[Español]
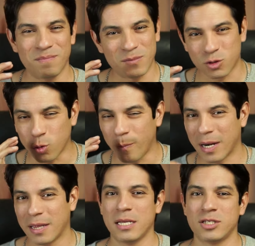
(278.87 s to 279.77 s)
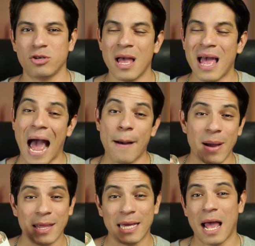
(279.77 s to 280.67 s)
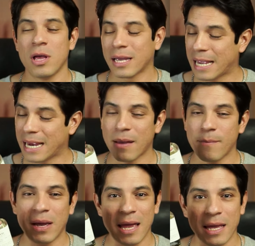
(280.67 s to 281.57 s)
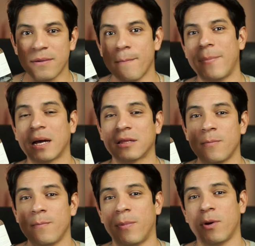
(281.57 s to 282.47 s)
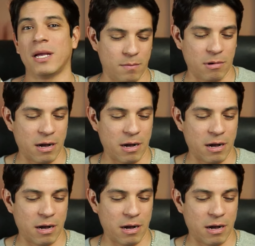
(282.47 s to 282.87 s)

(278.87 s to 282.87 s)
súper delicioso, amaderado, que créeme que impacta y proyecta.